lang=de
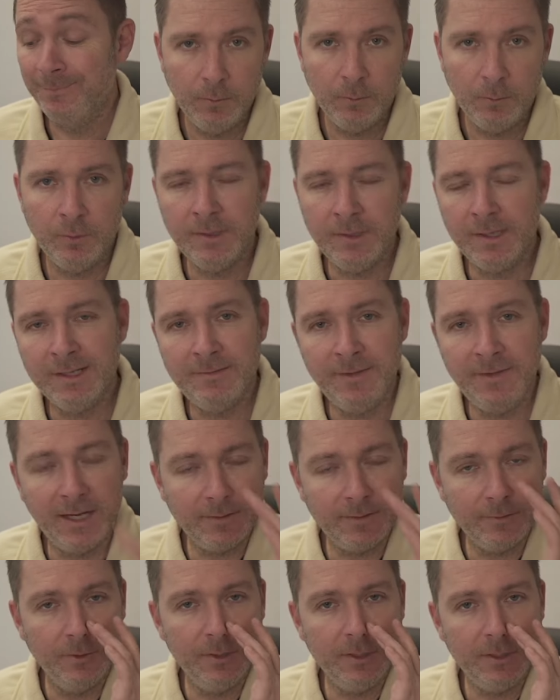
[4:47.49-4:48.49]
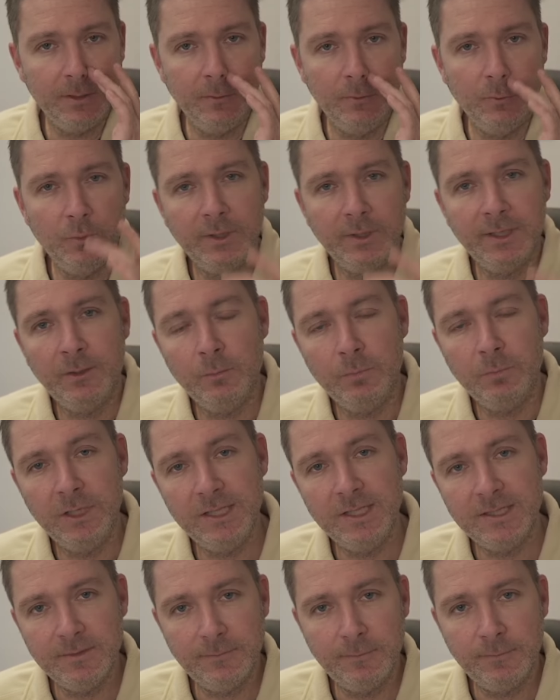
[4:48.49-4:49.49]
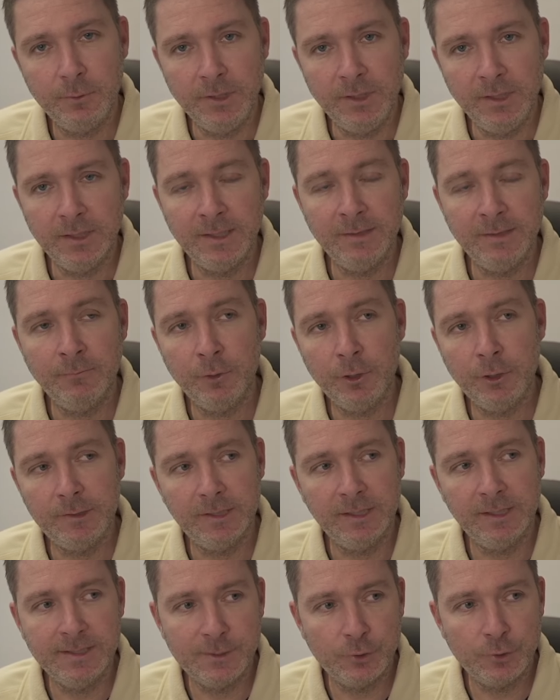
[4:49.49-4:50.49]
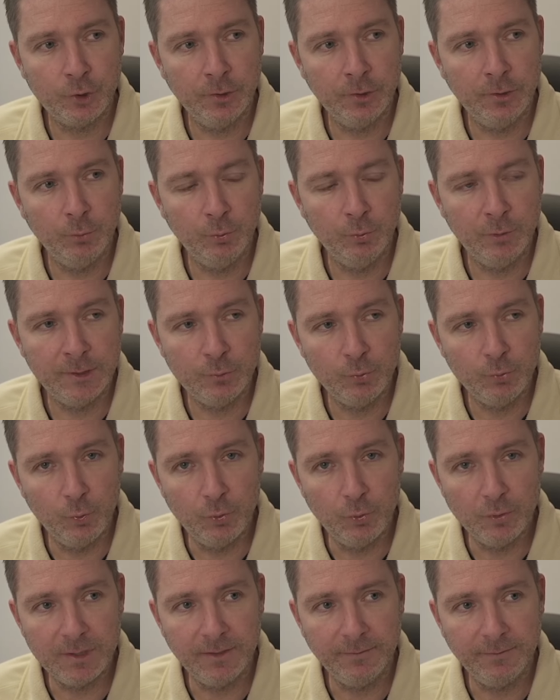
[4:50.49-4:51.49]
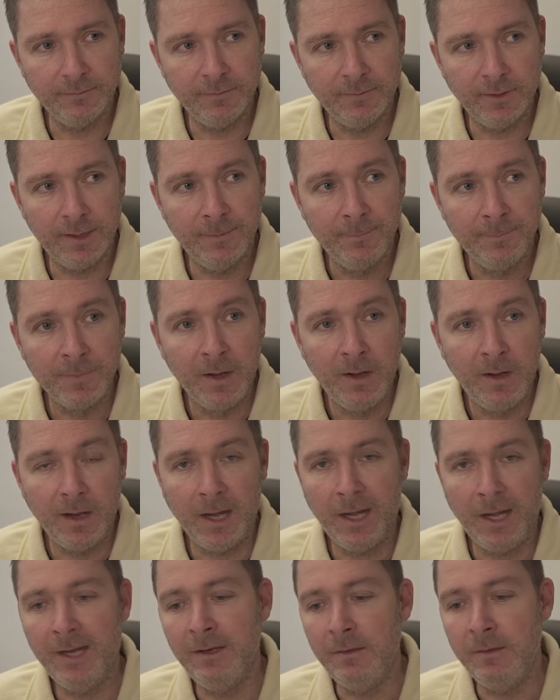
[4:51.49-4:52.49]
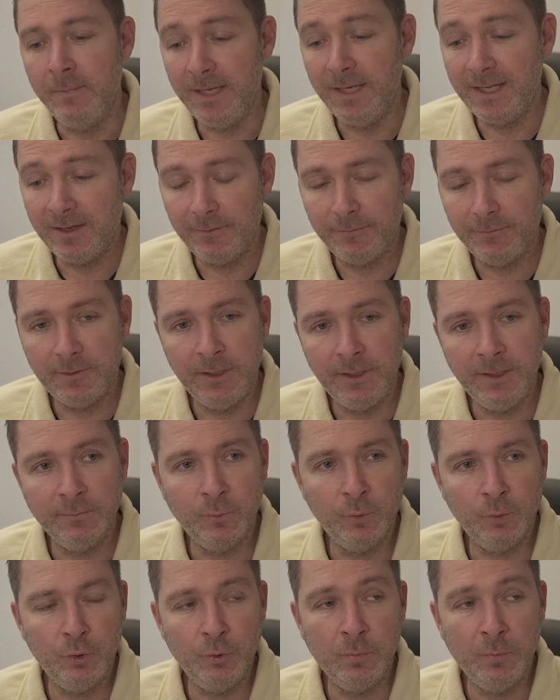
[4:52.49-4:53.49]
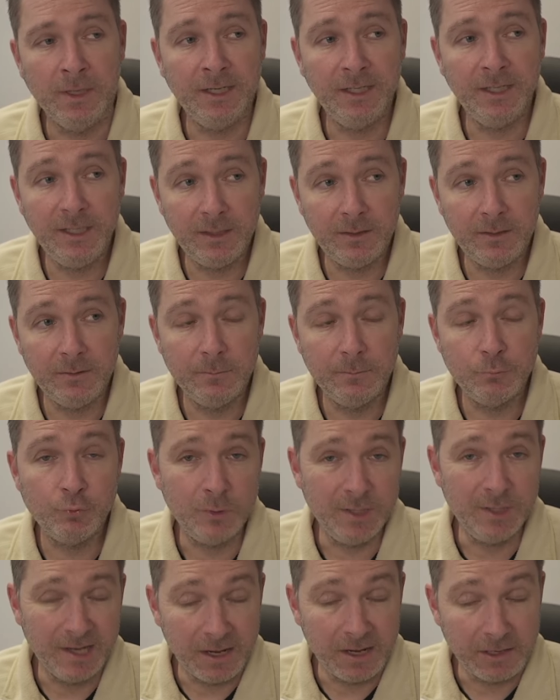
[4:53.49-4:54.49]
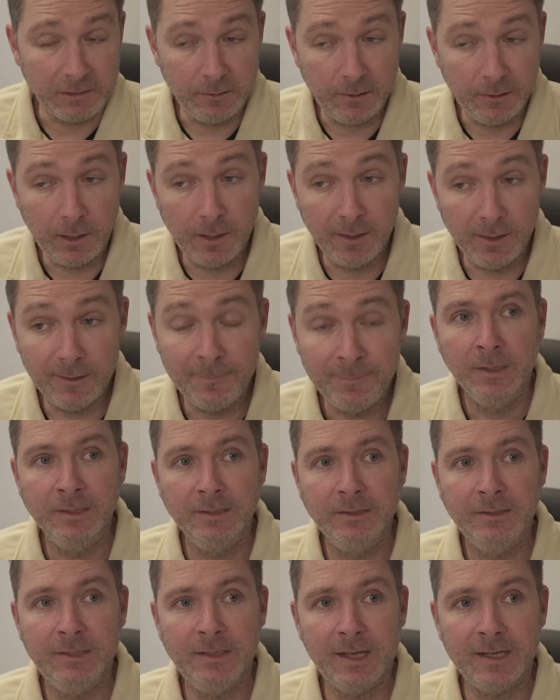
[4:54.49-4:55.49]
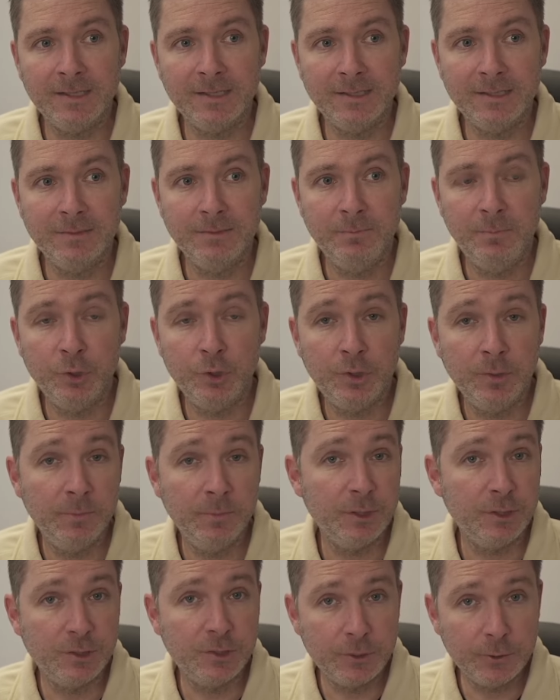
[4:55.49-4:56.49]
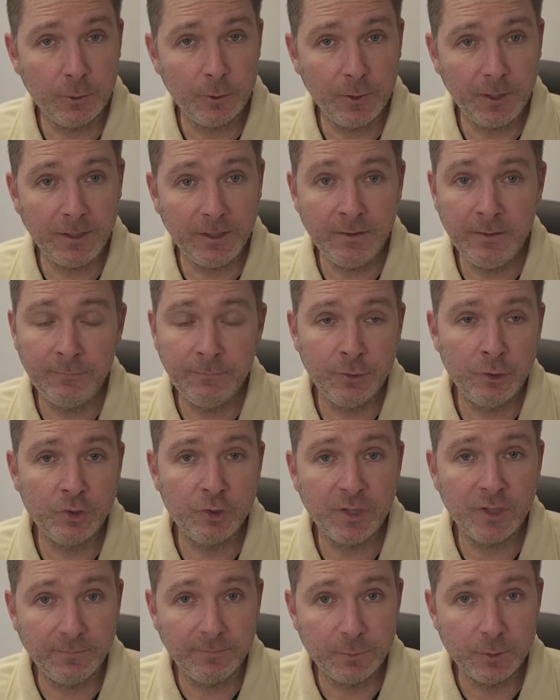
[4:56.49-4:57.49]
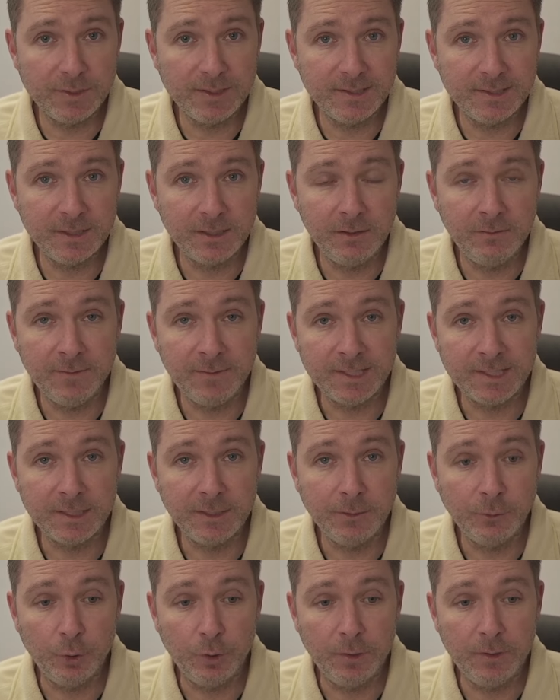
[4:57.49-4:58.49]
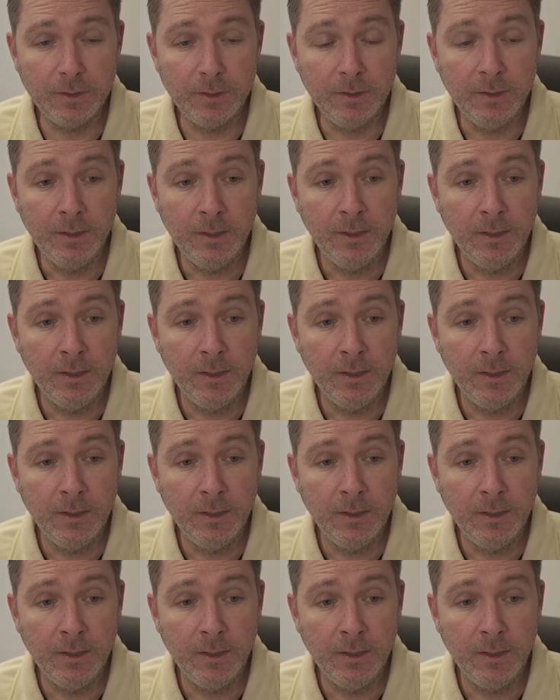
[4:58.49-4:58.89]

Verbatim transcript: Und als wäre das noch nicht genug, der Komplize von ihr, der wollte, als er schon in Untersuchungshaft war, einen Mithäftling wohl überreden, so die Anklage, dass bestimmte Zeugen, die für den Strafprozess relevant sein könnten,